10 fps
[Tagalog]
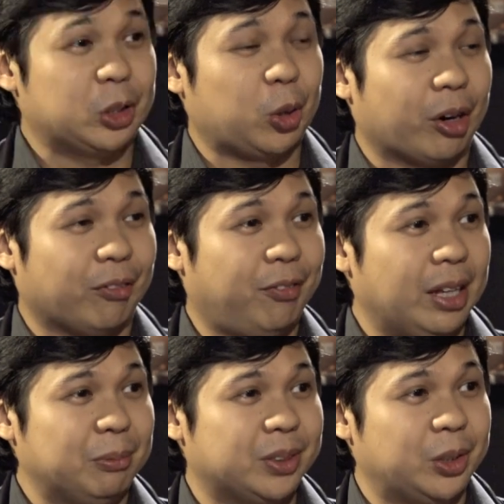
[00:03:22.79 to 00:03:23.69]
score
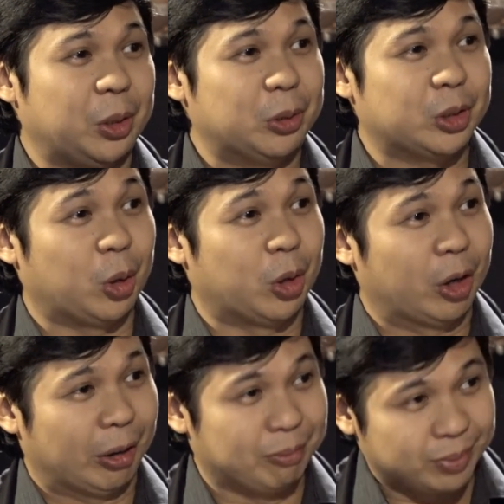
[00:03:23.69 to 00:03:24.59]
films, do you
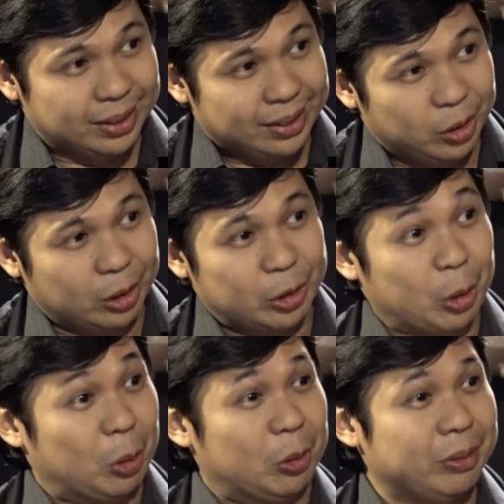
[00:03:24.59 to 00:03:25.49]
score on
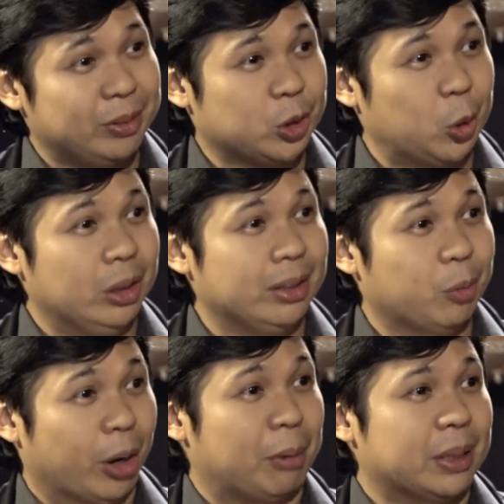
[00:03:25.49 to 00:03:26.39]
your own? Solo
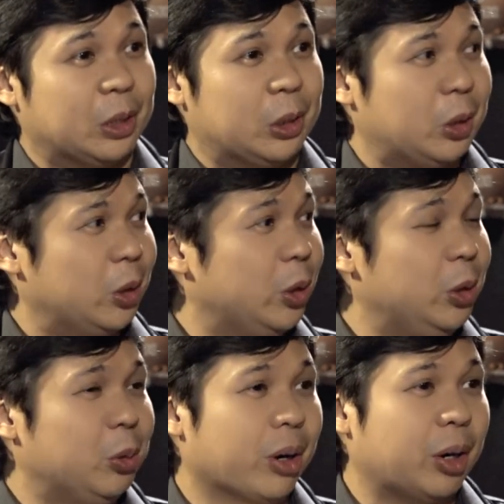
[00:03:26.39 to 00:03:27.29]
work ba to? Or do
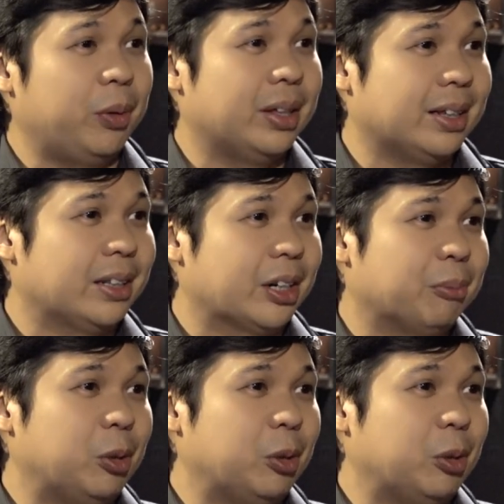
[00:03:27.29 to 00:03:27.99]
you work with other